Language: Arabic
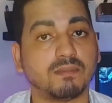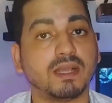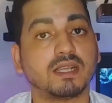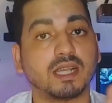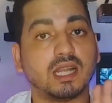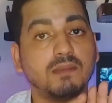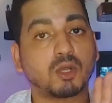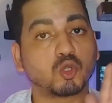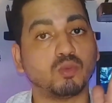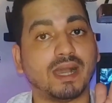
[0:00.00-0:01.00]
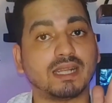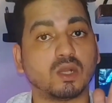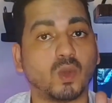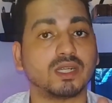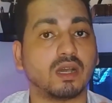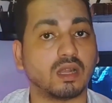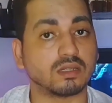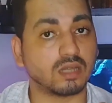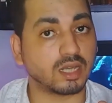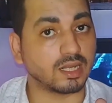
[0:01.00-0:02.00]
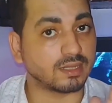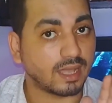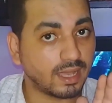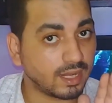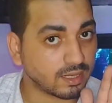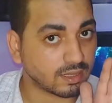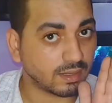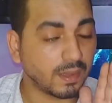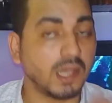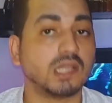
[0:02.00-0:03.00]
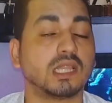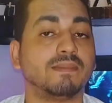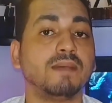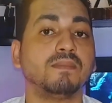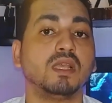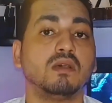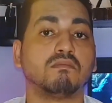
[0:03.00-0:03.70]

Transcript: البنك اللي هي مكتوبه على الورقه اللي الراجل اداها لك تمام